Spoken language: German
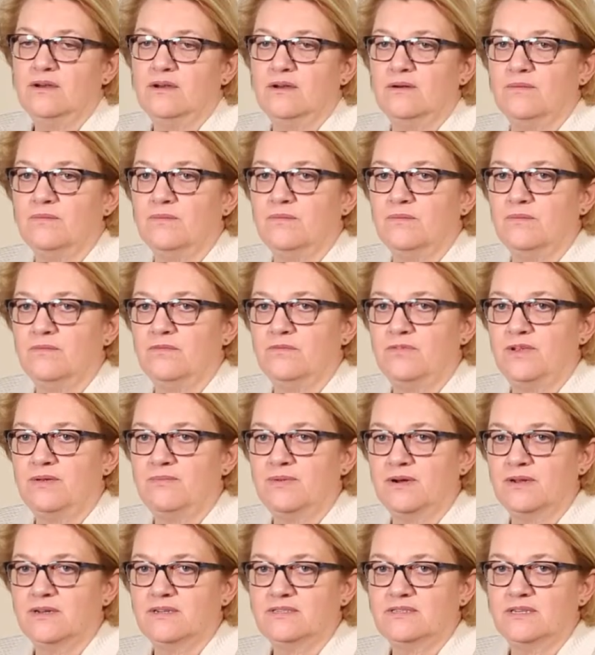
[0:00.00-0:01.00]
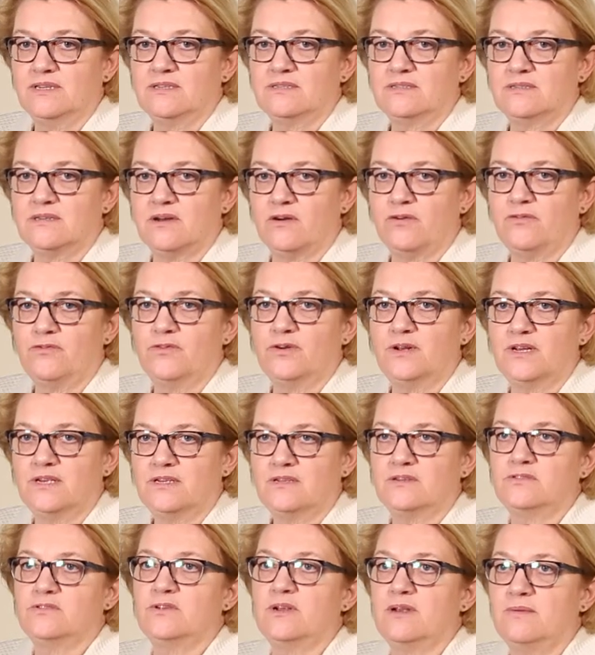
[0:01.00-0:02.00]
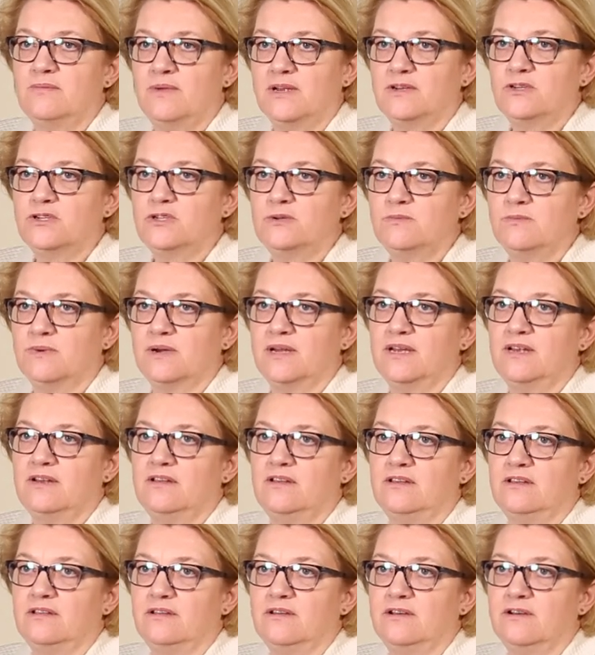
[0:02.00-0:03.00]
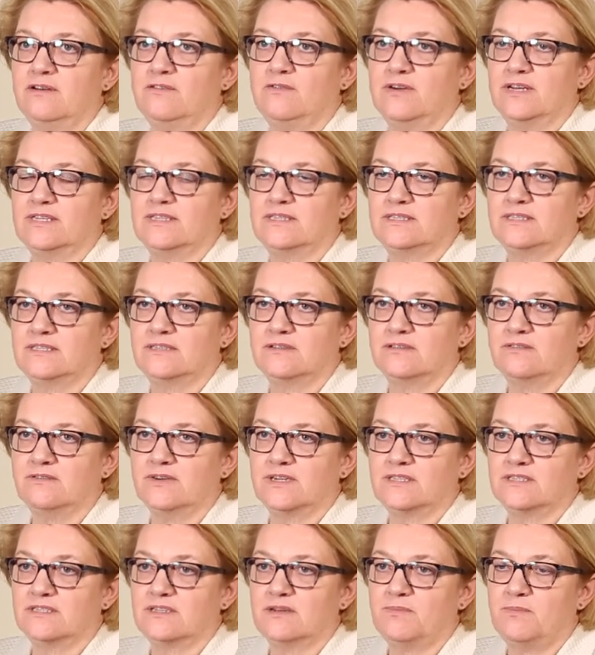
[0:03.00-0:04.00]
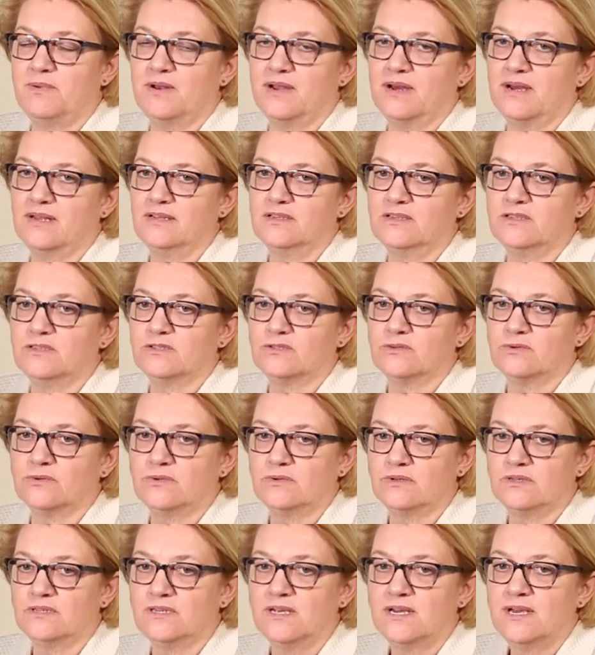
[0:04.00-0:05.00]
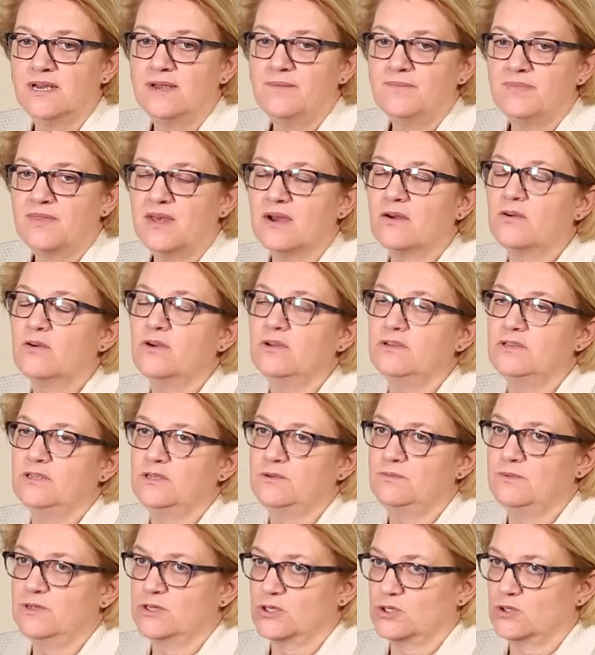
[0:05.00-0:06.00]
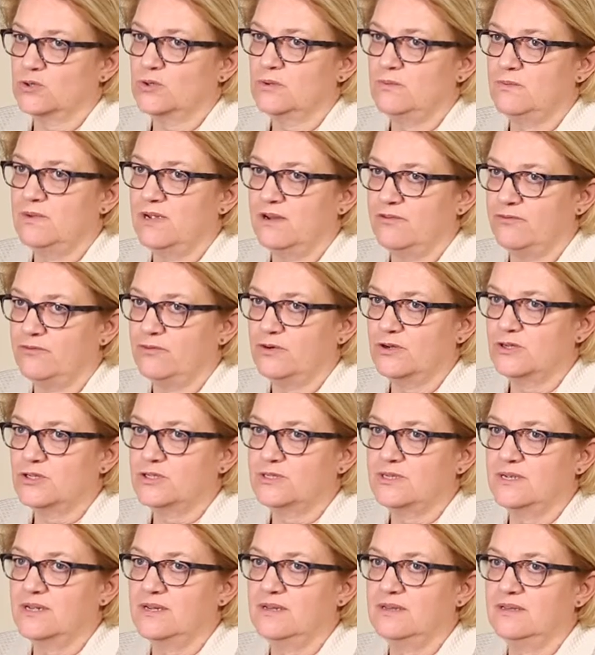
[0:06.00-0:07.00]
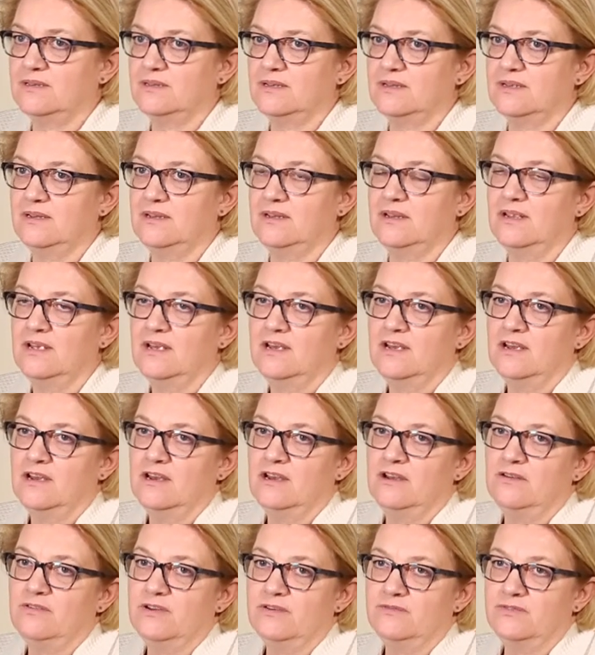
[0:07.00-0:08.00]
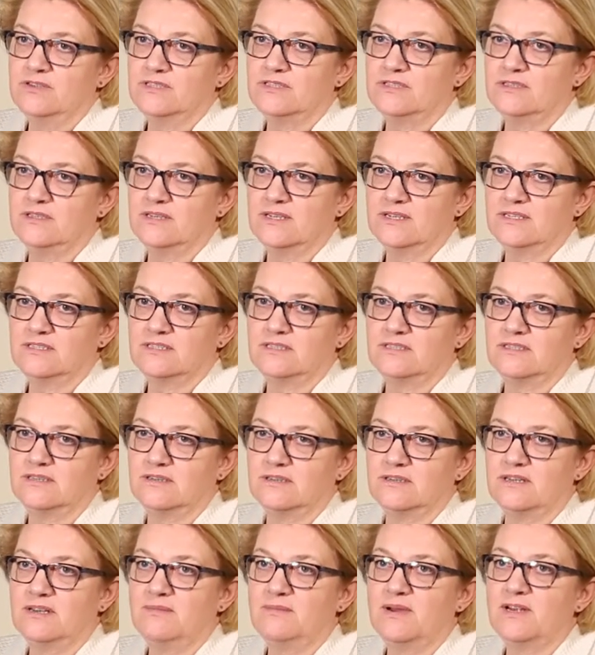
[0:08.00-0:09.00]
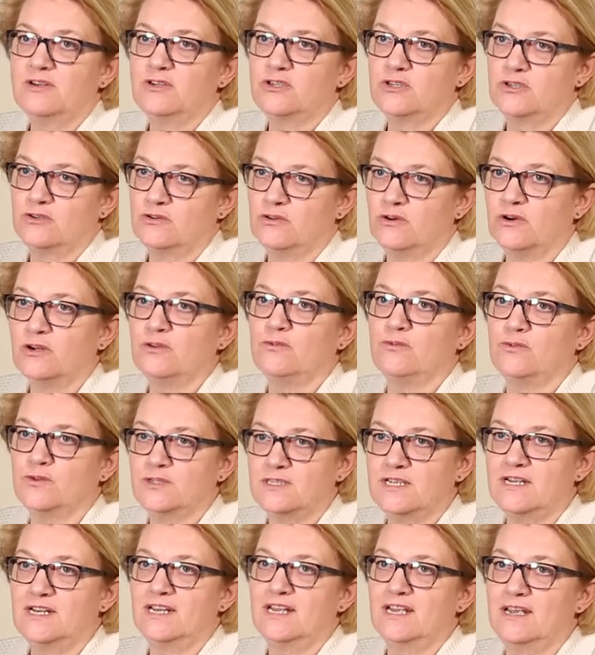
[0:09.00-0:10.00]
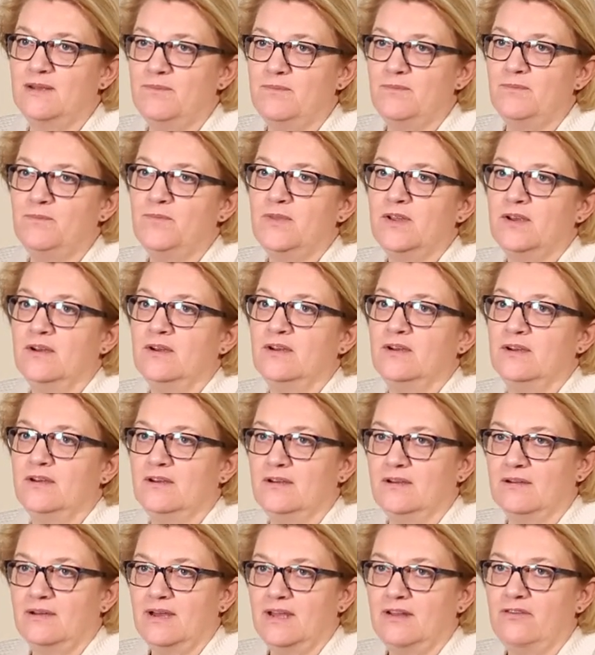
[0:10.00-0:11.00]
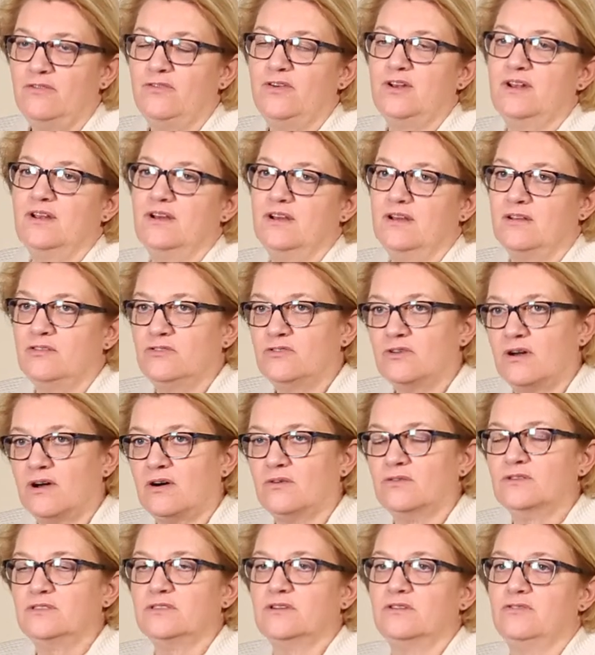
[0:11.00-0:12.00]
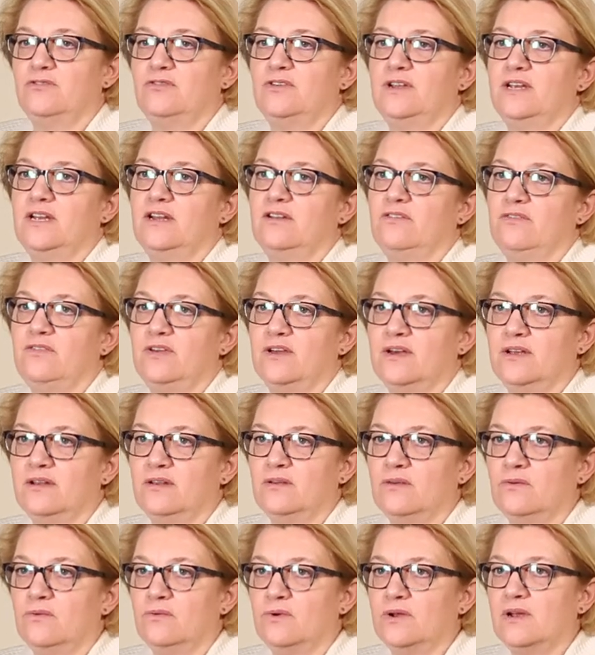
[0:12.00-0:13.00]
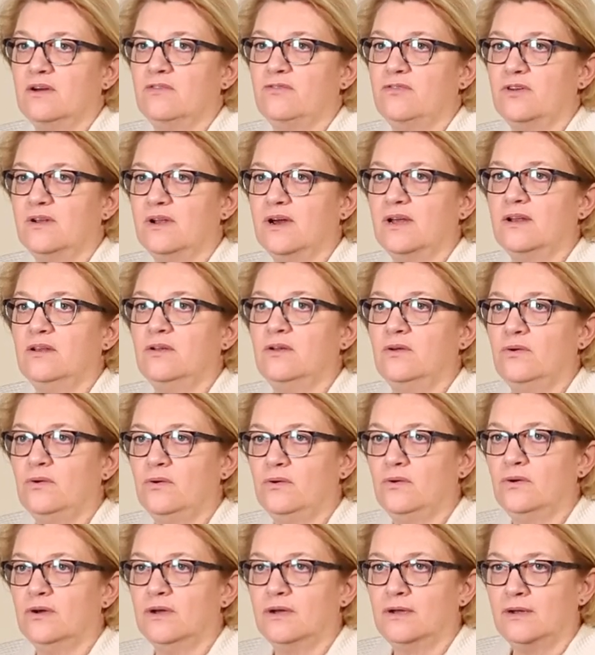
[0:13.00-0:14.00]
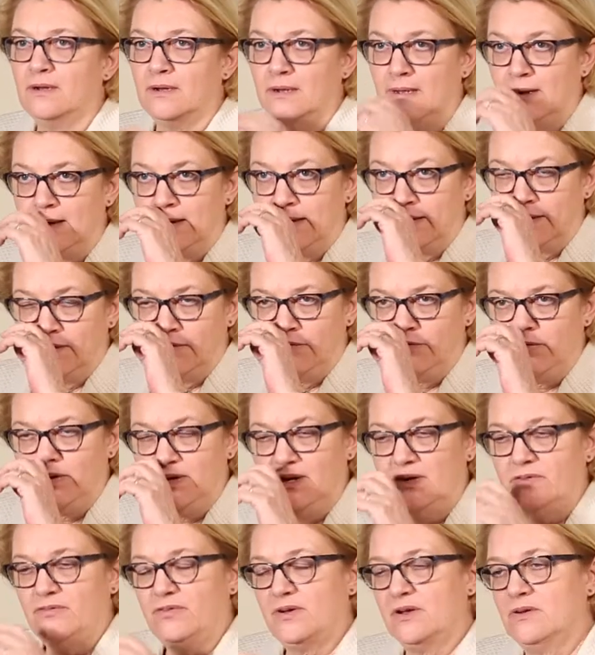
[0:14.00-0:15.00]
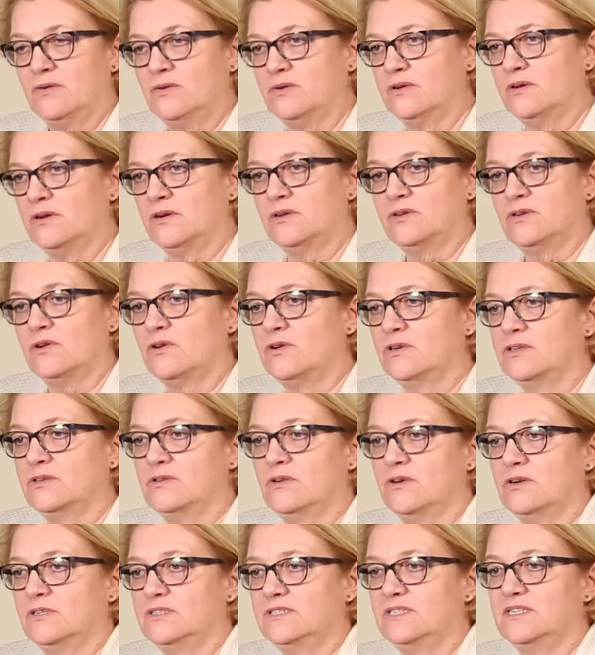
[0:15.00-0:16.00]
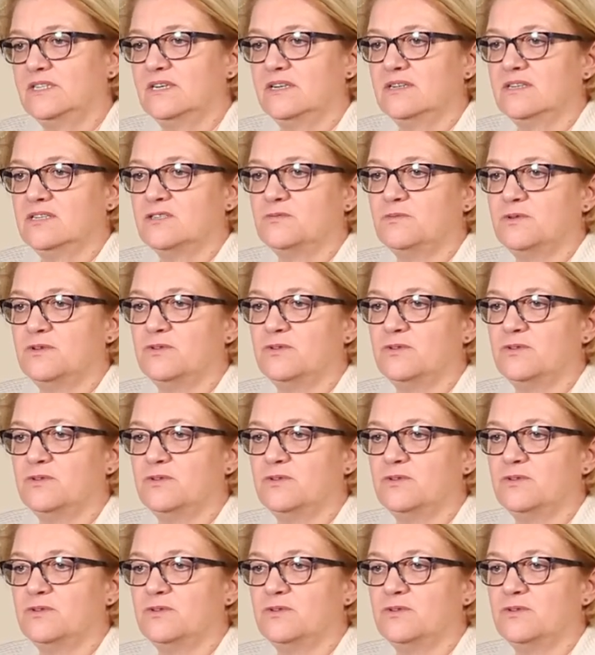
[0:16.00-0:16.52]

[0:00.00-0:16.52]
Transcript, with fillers: Ähm, ähm, wie man das jetzt auch wirklich zu den Menschen bringt, äh, was, was geplant ist. Und da könnte ich mir schon mehr vorstellen, denn äh, wir wissen, dass äh, die Menschen dort, wo sie leben, äh, entweder zu Hause gepflegt werden oder von Angehörigen gepflegt werden und dort, dort, dort sicher das